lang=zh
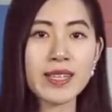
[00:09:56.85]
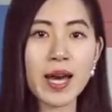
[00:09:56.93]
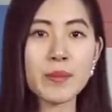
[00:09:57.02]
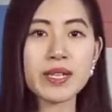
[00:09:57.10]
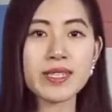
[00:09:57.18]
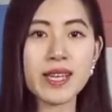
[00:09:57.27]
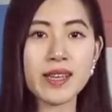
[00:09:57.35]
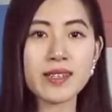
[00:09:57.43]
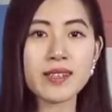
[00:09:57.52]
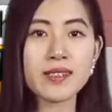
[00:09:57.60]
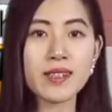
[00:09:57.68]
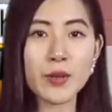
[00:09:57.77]
他们建
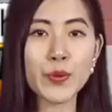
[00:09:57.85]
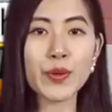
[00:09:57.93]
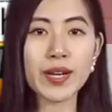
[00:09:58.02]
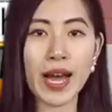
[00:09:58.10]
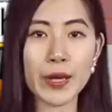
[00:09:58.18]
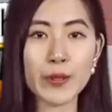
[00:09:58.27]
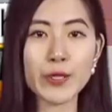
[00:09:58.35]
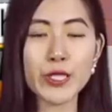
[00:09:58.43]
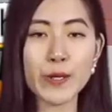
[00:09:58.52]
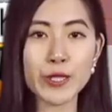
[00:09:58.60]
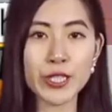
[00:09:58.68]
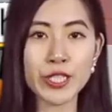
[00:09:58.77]
议客户改用
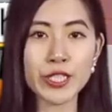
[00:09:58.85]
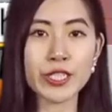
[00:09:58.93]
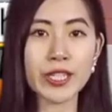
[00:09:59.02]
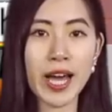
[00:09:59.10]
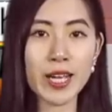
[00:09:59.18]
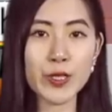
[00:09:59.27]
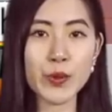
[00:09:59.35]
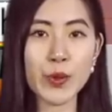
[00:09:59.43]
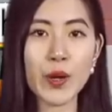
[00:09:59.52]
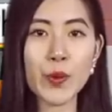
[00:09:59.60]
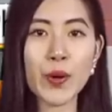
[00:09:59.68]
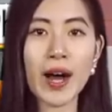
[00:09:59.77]
受支持的安
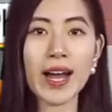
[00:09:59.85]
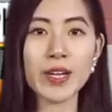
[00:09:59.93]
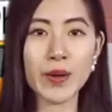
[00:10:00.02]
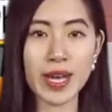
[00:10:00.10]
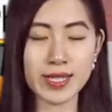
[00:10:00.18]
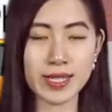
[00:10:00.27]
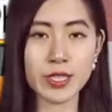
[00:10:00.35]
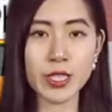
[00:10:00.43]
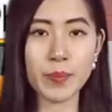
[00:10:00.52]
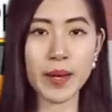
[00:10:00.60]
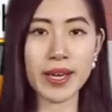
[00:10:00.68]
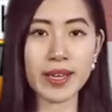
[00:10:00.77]
卓或 iOS
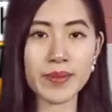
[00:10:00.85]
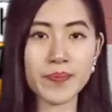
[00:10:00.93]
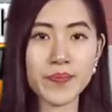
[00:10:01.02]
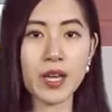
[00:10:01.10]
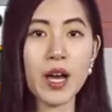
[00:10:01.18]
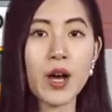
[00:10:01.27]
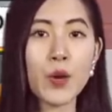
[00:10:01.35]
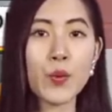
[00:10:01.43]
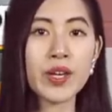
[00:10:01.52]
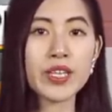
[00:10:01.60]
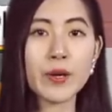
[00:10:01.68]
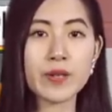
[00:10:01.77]
设备。
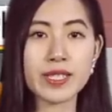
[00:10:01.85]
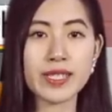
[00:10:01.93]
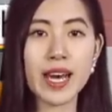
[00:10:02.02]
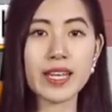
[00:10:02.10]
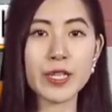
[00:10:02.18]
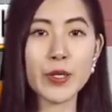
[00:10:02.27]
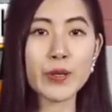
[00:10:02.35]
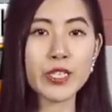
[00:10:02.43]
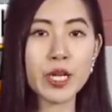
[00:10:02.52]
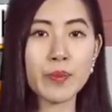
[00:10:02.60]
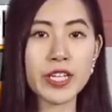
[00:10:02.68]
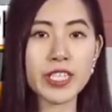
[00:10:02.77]
Windows 在移动
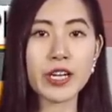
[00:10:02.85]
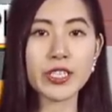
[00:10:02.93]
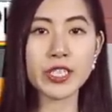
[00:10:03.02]
设备上